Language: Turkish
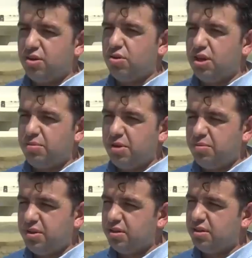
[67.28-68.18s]
Karakol
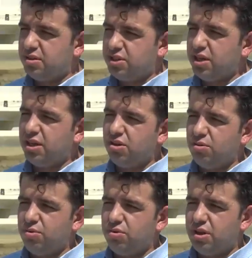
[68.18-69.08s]
amirimi
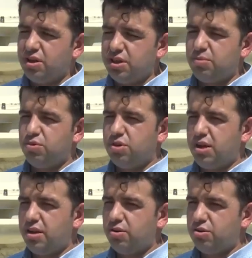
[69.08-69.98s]
Çengelköy muhtarı Can
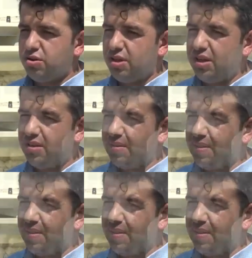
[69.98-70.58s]
Muhtar'la görüştüler.